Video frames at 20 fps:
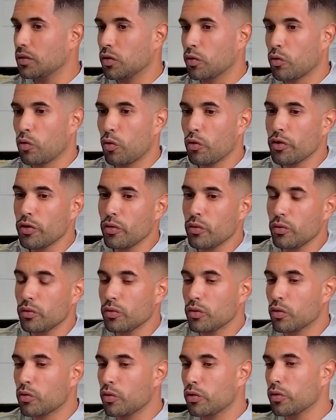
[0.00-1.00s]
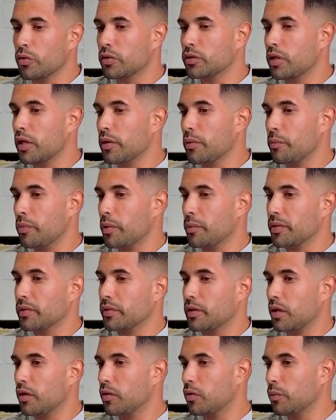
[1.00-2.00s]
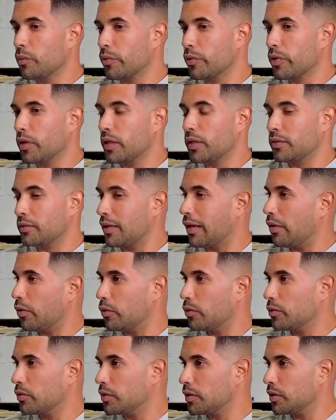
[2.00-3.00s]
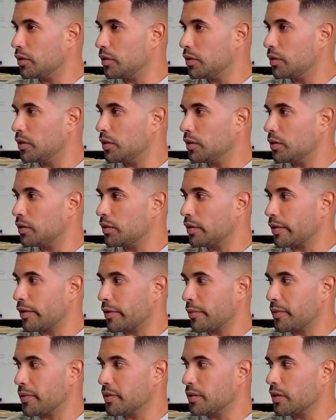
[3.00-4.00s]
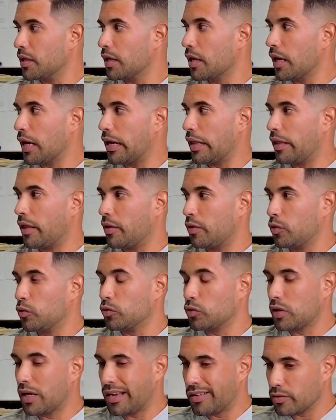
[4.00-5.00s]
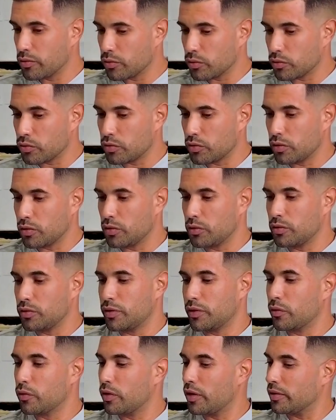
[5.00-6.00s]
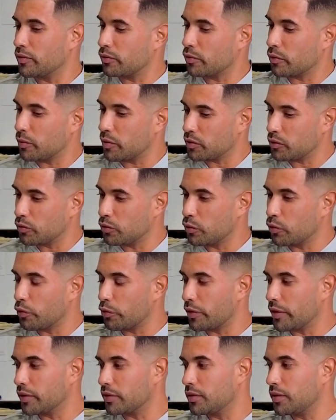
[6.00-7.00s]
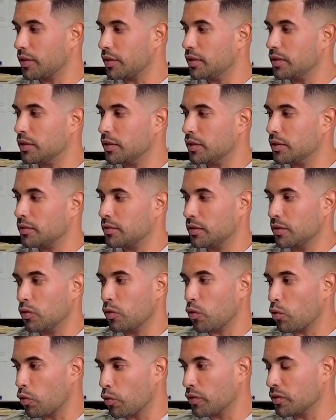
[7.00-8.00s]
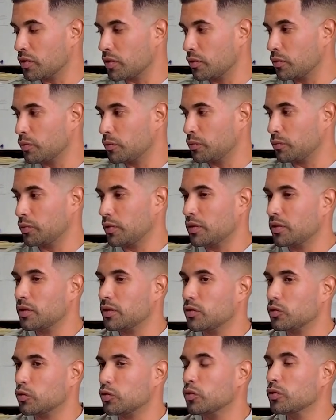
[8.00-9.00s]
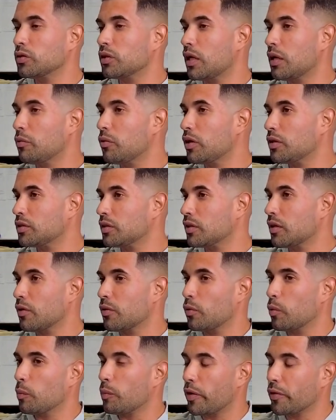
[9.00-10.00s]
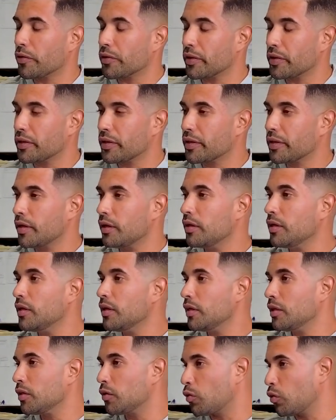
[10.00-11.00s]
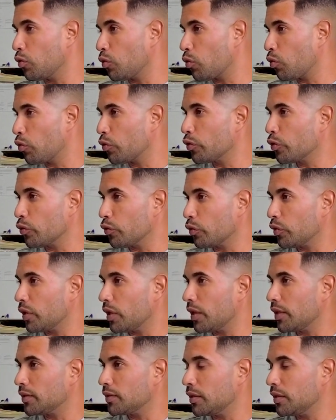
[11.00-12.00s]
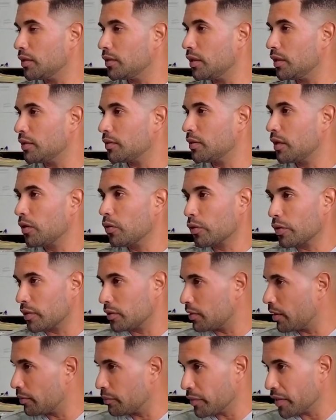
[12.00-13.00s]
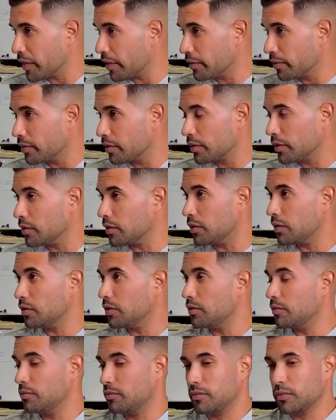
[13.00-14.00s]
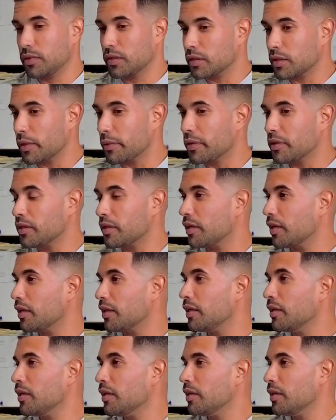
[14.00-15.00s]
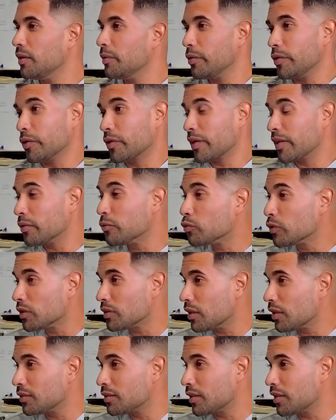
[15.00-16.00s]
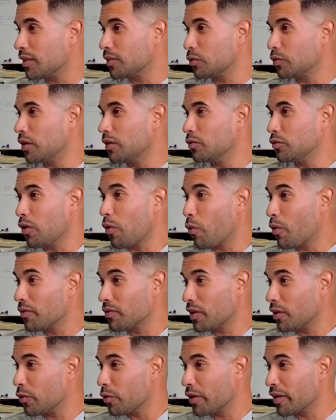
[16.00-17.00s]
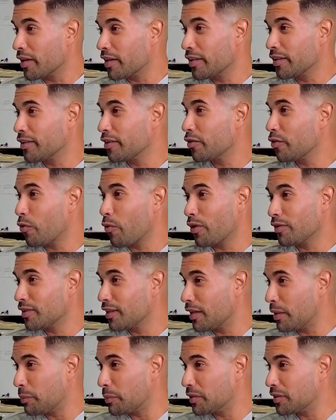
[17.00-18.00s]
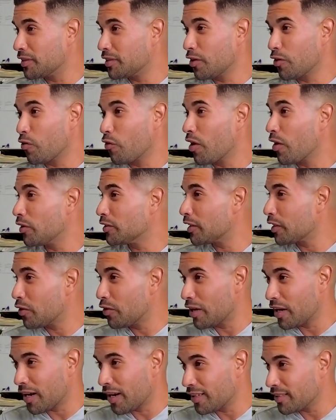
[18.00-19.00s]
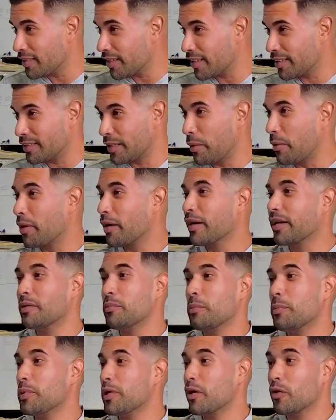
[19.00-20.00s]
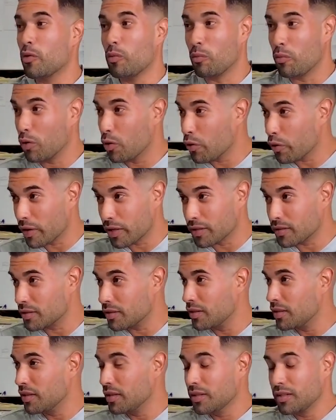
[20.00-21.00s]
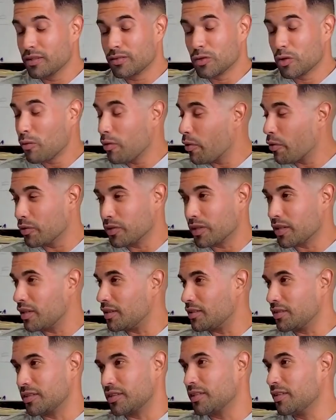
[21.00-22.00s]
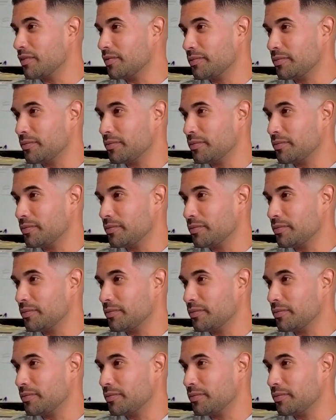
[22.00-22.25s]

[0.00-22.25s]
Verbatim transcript: los, códigos, los códigos están implementados por el Estado y se revisan cada dos años si tengo la información correcta. Y, según, si nosotros instalamos la cerca con un plan de ingeniería y con los códigos del, del Estado que están vigentes y deben de... Pero es que es un desastre natural, no aguantan los screens, no aguantan las piscinas, no aguantaron las casas que estaban en pie con bloques, no va a aguantar la cerca.